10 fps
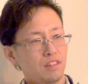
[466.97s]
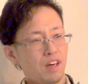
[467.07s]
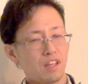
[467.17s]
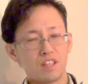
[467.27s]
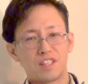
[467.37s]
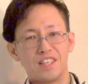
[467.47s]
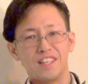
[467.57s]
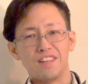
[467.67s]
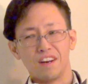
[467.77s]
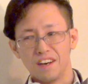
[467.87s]
話聞
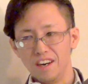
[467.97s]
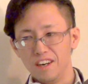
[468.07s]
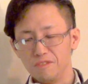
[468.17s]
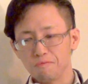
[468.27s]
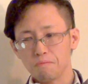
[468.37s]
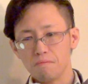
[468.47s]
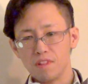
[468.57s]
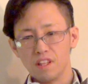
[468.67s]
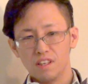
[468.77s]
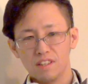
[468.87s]
いたら、
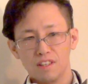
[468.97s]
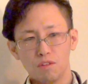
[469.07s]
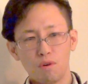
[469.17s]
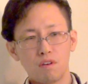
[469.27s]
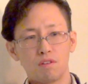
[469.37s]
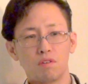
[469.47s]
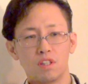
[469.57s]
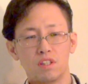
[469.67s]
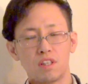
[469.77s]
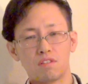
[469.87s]
とある人が
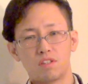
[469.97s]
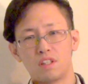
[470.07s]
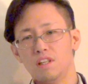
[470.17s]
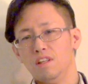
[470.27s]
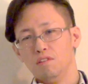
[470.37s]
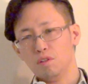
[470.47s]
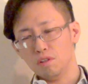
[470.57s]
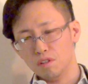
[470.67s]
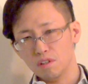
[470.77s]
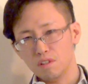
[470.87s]
自殺したんだと、
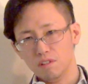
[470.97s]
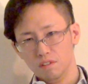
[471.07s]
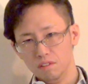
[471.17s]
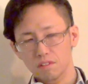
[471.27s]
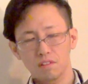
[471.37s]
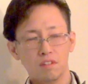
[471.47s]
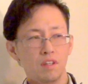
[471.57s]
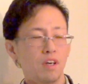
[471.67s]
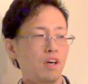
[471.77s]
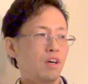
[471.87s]
うん、
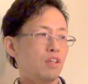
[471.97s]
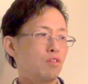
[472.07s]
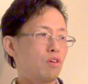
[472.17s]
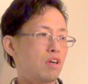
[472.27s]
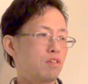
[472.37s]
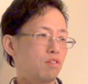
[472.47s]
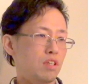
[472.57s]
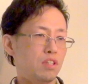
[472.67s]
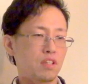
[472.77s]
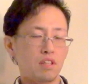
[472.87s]
とある人が
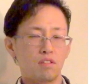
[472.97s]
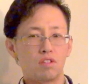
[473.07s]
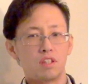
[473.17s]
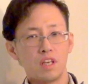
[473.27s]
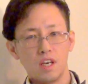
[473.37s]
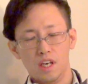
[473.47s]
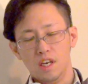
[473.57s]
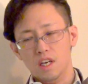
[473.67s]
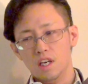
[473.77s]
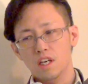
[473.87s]
自殺して、
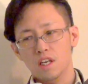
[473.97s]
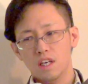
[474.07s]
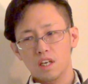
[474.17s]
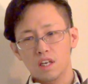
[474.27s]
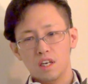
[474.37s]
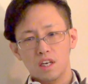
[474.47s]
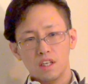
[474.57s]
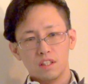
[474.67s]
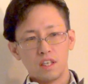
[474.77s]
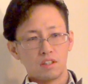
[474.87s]

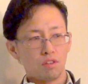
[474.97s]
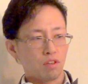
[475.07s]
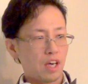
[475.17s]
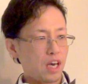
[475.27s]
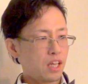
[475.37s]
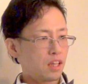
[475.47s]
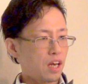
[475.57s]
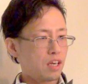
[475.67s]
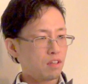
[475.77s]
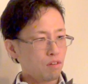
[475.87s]
でその携
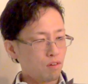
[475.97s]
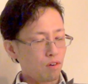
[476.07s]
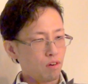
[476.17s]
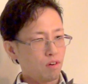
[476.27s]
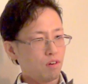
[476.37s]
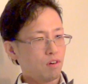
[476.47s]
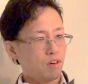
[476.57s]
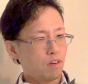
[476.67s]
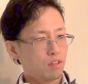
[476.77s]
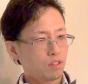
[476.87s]
帯の、
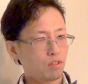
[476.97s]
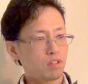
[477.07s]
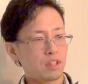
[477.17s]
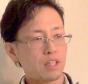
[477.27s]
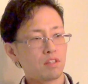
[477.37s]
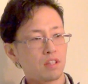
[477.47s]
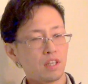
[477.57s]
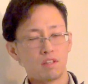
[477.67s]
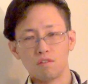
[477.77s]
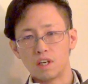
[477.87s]
その自殺した
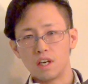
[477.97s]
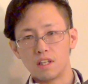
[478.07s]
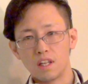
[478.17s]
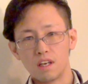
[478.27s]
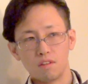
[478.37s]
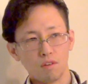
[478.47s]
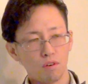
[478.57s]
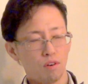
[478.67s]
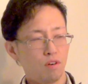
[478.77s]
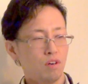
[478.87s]
人の携帯
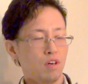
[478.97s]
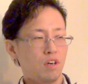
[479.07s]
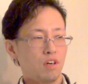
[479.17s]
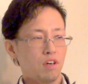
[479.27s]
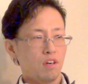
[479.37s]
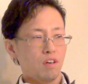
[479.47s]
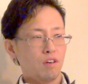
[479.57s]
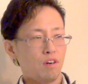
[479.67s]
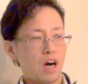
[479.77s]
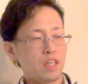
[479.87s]
の
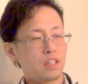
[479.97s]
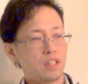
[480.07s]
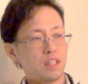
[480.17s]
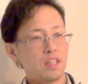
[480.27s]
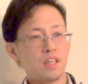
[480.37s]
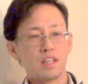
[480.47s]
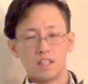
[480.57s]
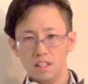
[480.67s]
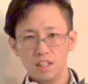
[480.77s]
発信履歴